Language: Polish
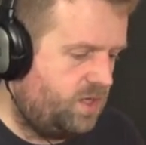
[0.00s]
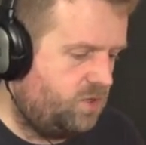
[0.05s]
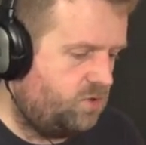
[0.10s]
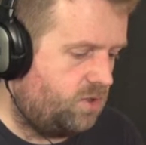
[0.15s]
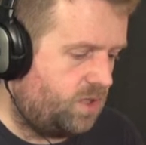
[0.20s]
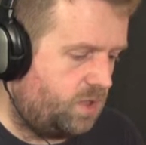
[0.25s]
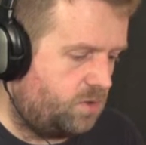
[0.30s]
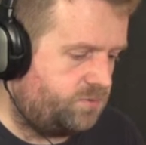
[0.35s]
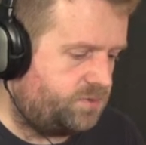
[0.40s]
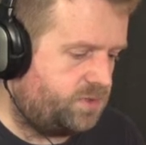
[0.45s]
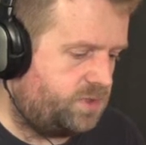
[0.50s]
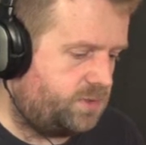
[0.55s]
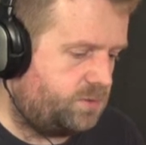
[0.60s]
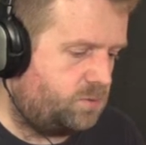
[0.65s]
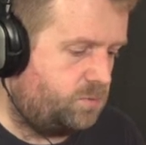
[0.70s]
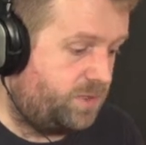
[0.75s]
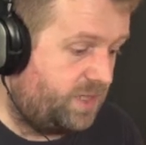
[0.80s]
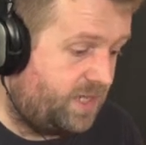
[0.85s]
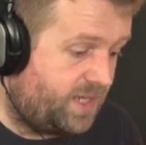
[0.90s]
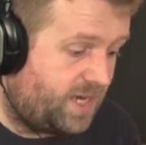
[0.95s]
dolarów
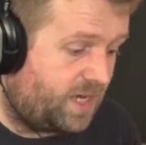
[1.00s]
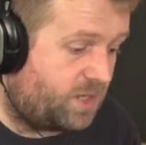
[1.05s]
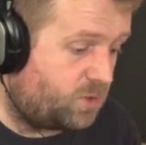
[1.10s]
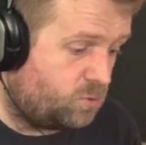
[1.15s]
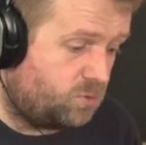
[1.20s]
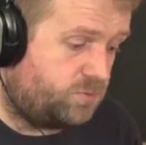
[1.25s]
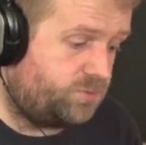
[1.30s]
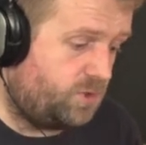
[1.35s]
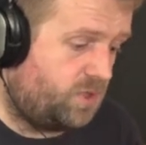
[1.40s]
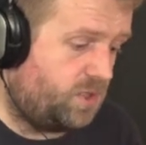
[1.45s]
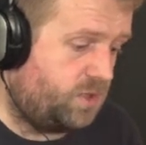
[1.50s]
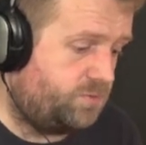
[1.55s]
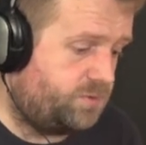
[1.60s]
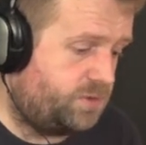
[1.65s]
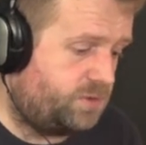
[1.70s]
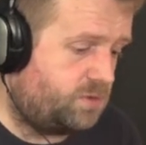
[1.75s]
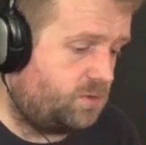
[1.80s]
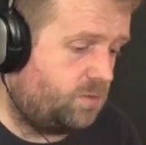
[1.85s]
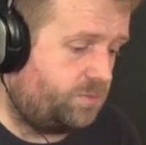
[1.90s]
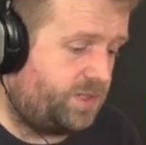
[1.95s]
zysku, miliardów dolarów
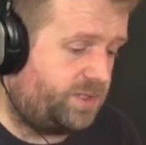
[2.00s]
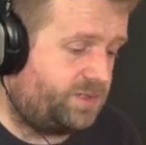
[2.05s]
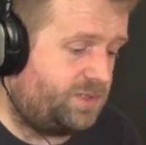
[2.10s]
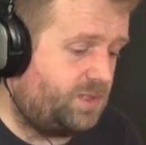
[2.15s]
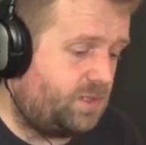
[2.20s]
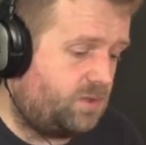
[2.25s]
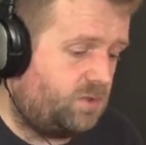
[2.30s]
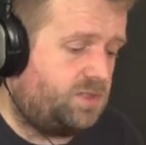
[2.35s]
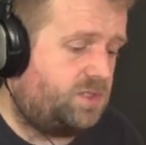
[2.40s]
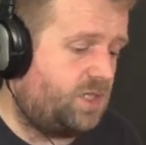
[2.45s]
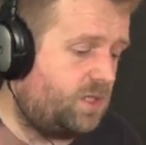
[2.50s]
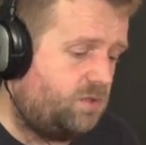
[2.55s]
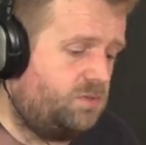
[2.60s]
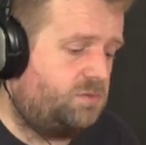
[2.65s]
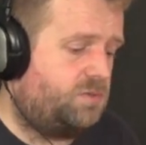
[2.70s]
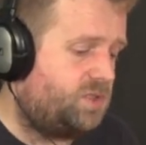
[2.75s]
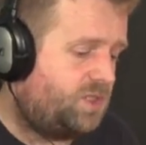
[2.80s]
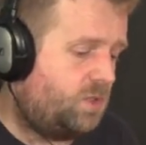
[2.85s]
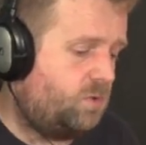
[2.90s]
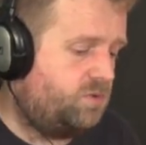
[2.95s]
zysku operacyjnego i z tego
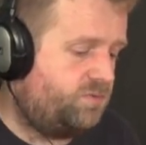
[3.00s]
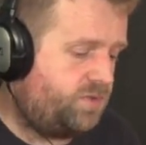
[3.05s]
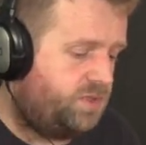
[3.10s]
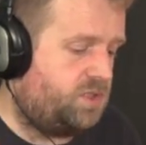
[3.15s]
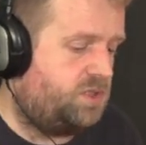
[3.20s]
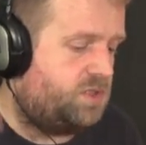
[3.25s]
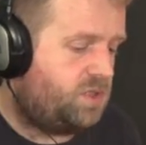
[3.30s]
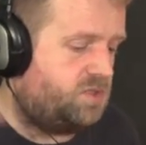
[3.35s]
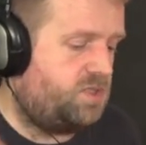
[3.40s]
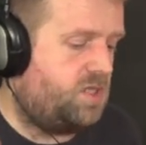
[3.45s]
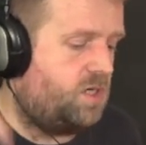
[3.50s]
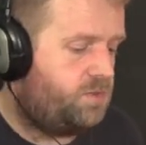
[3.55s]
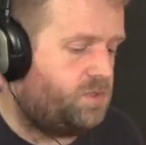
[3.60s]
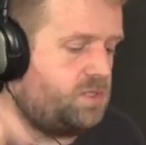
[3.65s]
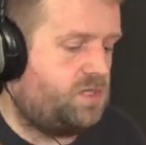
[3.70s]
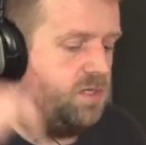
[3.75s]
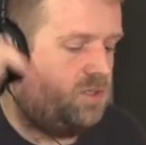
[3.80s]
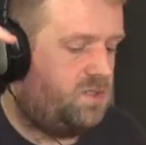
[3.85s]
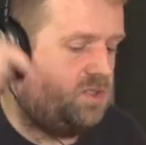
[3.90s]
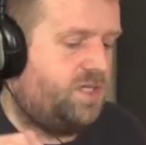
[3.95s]
nim zostało
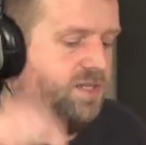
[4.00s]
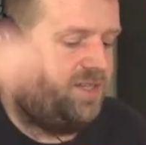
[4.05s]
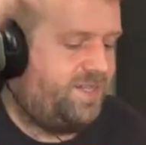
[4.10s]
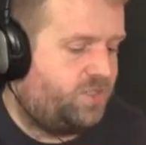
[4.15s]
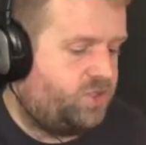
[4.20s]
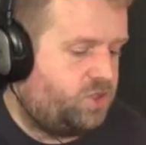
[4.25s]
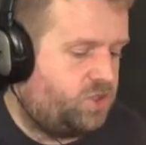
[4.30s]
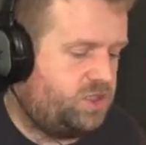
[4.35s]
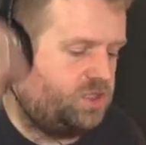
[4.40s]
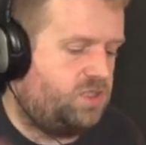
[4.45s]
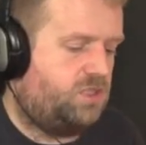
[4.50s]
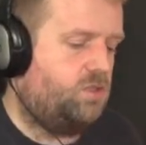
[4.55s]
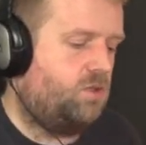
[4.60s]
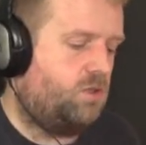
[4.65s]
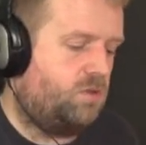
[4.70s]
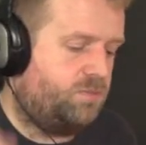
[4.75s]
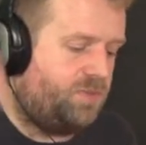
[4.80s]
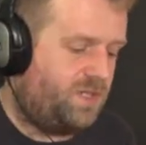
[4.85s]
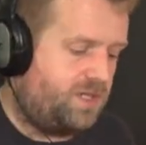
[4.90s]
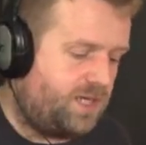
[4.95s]
24,4 na
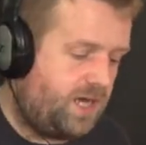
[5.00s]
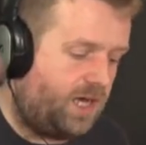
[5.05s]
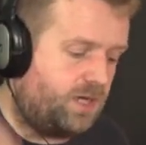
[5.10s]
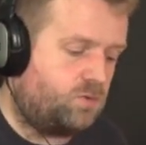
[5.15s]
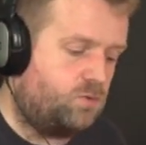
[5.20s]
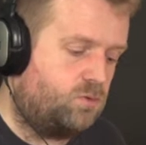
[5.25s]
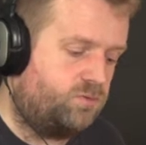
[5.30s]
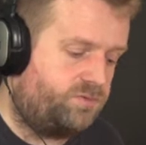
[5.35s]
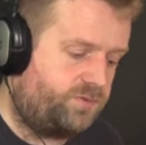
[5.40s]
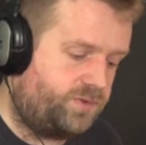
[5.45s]
300 miliardów.